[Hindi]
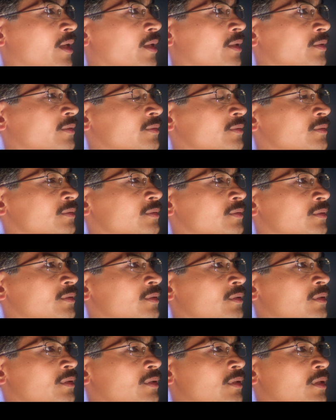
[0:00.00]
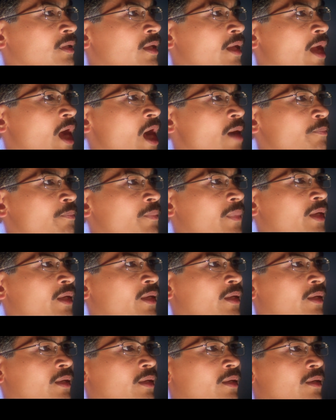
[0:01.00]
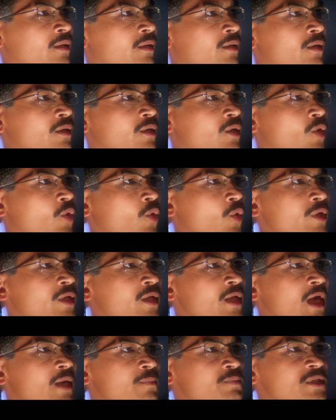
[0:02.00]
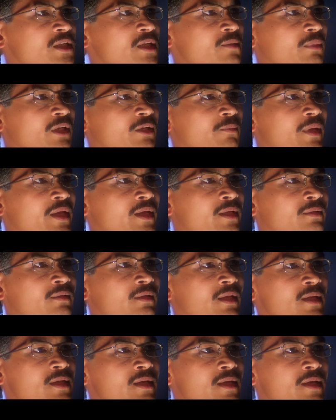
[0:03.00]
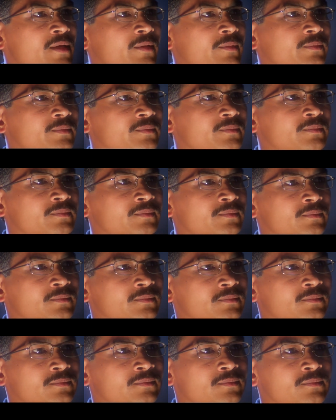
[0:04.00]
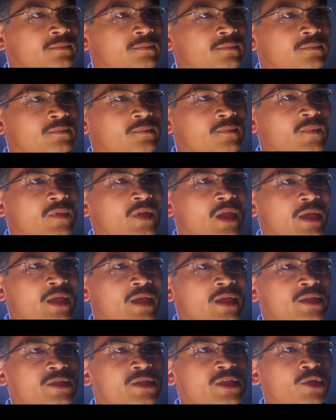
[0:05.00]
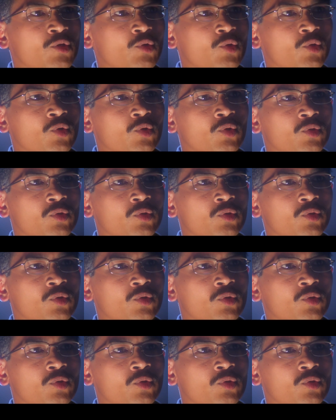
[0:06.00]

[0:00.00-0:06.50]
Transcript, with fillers: करें कि आप में कोई आपसी मतभेद नहीं है ताकि किसी को